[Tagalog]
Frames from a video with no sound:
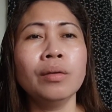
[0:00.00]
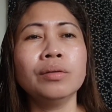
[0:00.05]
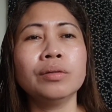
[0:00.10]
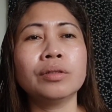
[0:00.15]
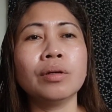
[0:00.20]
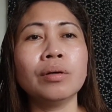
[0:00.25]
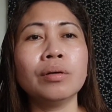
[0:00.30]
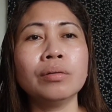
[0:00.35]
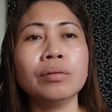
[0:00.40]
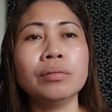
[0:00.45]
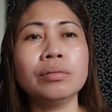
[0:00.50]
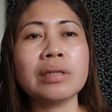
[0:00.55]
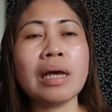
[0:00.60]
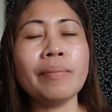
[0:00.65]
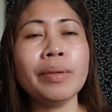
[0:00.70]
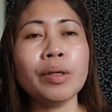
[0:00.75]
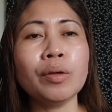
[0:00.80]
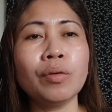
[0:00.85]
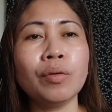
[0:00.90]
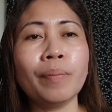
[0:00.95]
So,
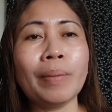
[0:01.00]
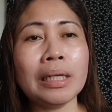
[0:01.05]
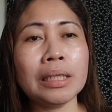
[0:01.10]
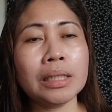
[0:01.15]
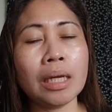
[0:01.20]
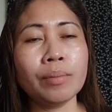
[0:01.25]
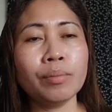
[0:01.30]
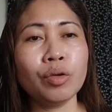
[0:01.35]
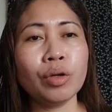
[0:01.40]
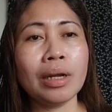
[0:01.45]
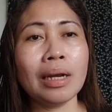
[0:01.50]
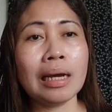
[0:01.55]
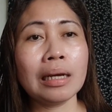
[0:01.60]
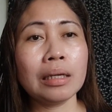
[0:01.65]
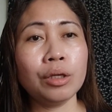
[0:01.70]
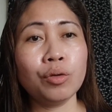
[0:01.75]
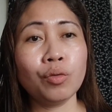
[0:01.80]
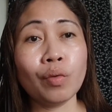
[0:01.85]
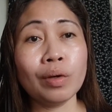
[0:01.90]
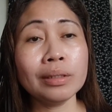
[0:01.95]
sabi ko, palitan mo na
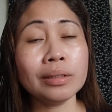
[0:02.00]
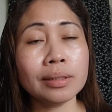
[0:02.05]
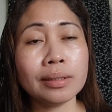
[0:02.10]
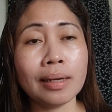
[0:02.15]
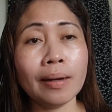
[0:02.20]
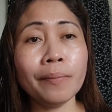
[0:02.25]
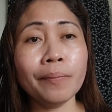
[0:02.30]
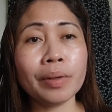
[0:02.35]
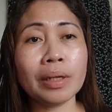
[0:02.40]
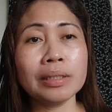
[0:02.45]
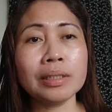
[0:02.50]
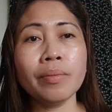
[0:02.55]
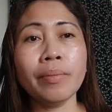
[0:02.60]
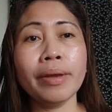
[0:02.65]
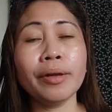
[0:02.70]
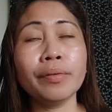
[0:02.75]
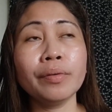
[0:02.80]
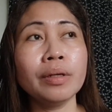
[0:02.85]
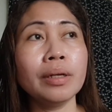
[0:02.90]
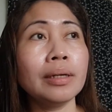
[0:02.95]
lang yung WhatsApp kasi
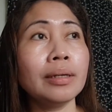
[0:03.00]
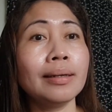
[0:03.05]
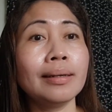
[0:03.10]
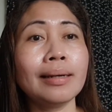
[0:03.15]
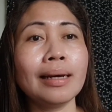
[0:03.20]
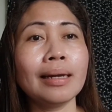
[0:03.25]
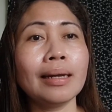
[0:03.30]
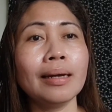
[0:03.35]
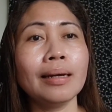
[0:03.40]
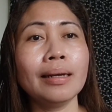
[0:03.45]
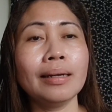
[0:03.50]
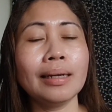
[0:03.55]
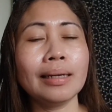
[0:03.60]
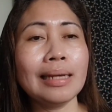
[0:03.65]
merong nagka,